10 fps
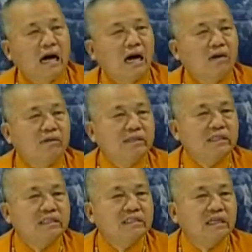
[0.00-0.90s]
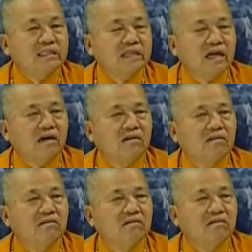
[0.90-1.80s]
啊，维新圣
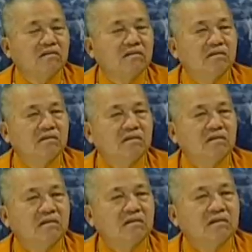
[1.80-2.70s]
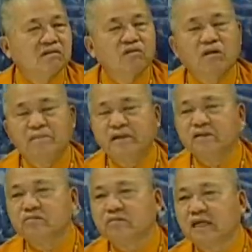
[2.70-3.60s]
教中华
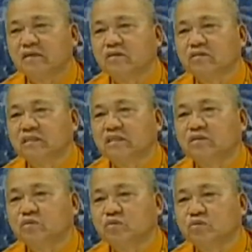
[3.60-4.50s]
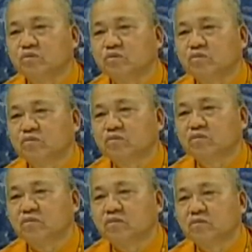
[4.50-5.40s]
民族联合祭祖
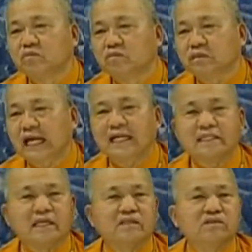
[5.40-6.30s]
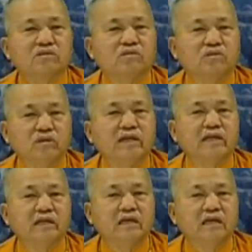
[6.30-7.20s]
大典总
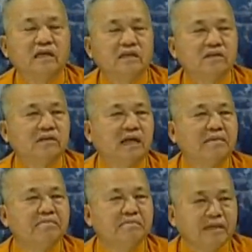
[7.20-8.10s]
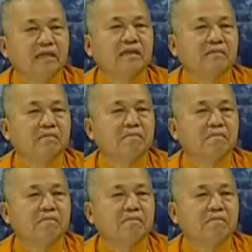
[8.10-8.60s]
会的天命，